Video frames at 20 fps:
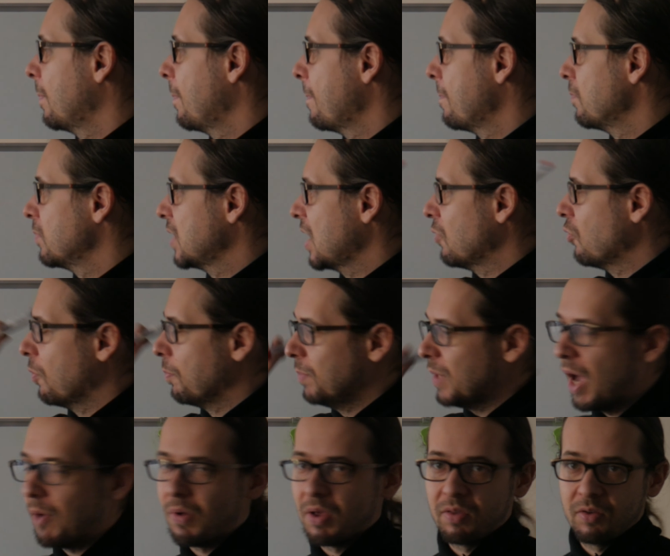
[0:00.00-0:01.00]
Ciało
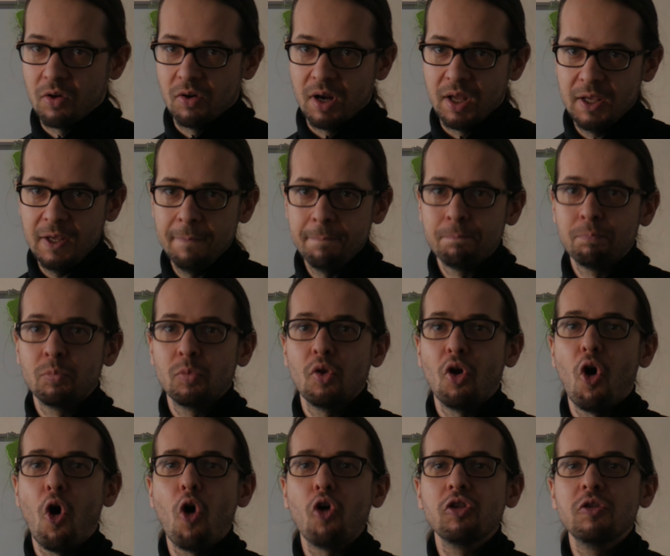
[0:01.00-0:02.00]
białe z kolei
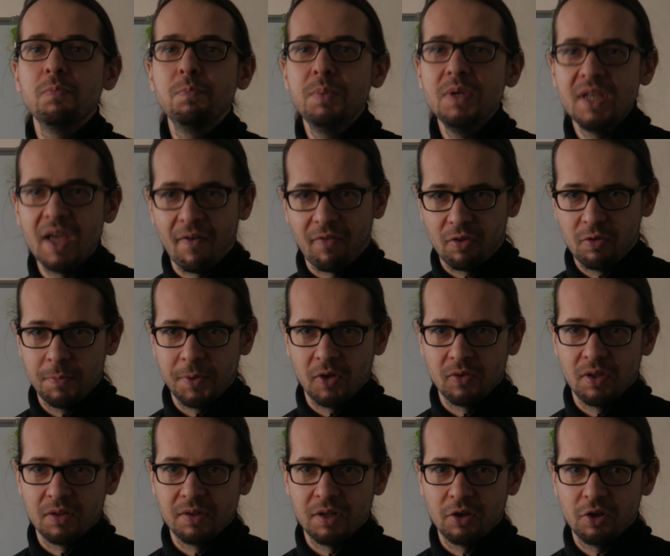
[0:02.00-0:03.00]
odbija w
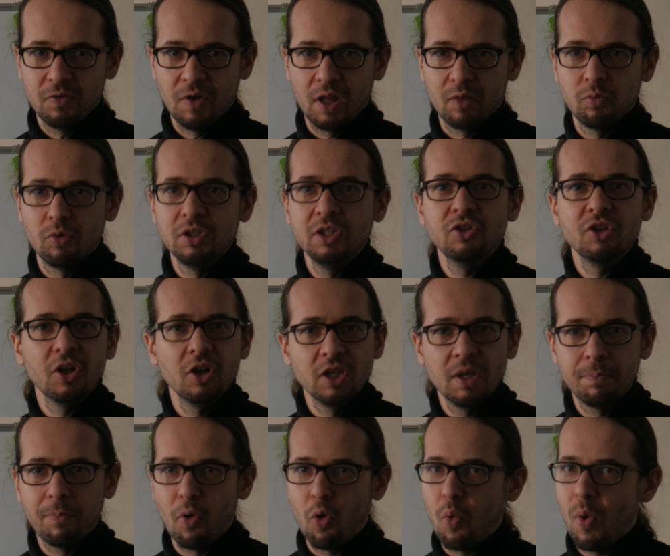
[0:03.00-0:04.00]
100% światło. Niczego nie
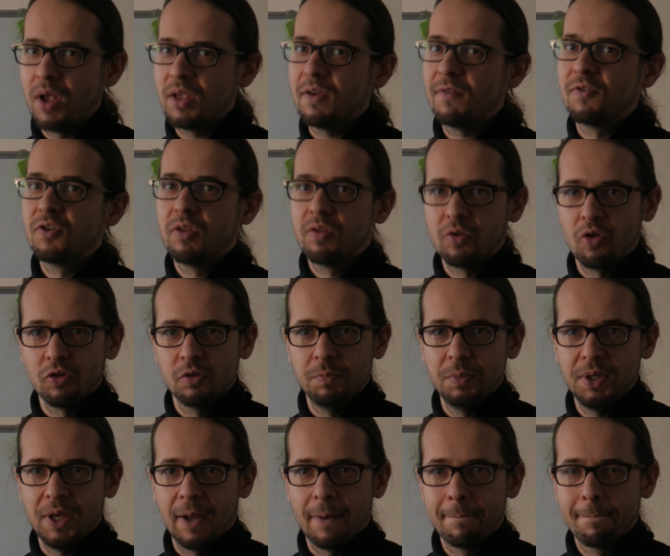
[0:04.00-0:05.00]
pochłania, wszystko
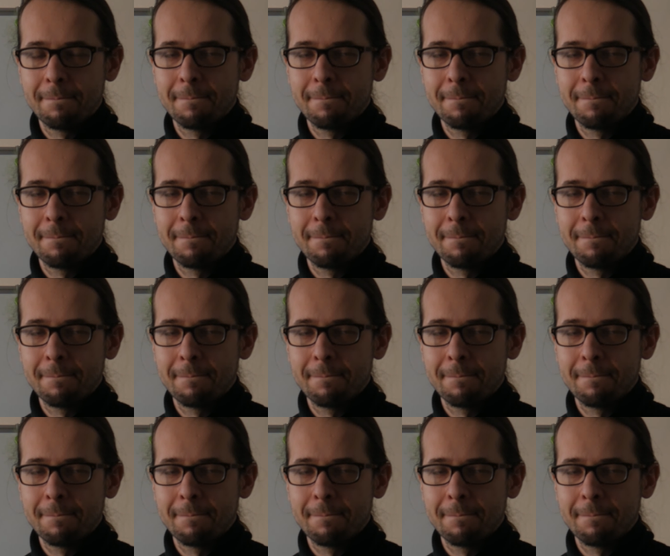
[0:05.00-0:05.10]
odbija.